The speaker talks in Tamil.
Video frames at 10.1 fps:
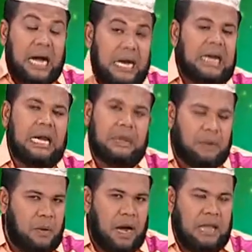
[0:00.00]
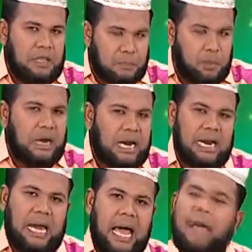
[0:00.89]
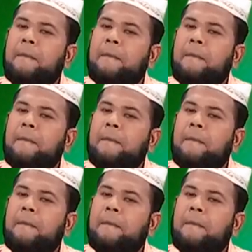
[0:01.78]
கலரில் என்ன பண்ணுவாங்க அந்த பூ கலரில்